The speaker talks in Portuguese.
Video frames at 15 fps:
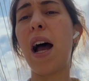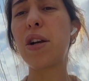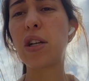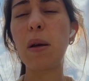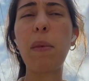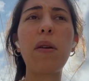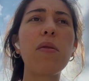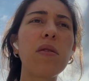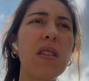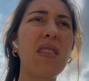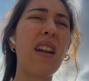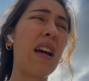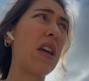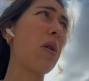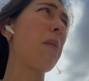Achei meio
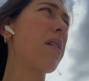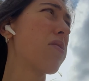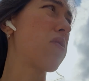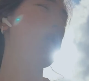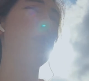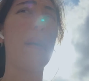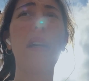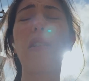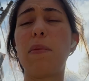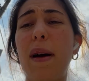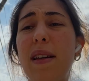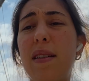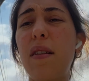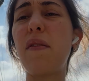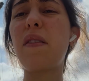estranho, meio suspeito,
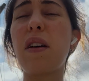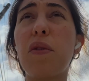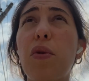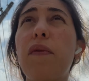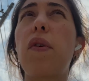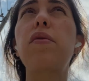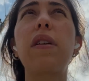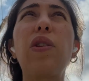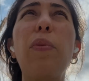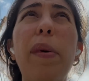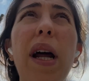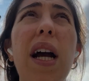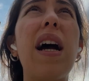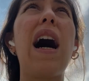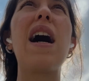mas enfim, eu tô voltando
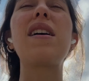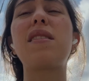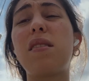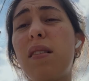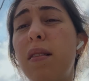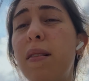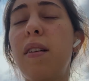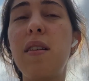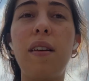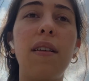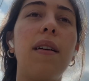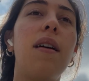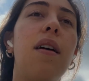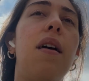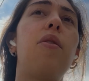pra casa.
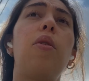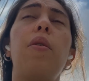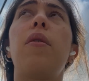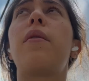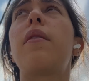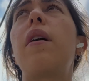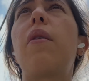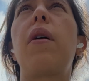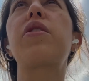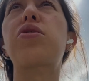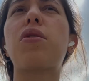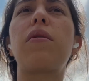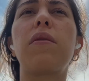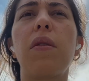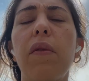Eu acho
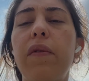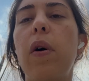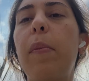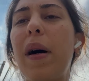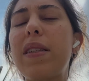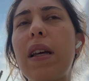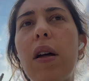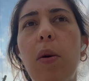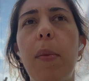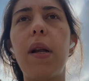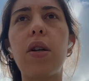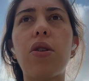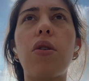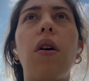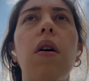que eu não vou passar no
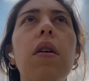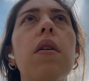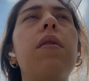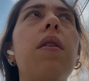brechó.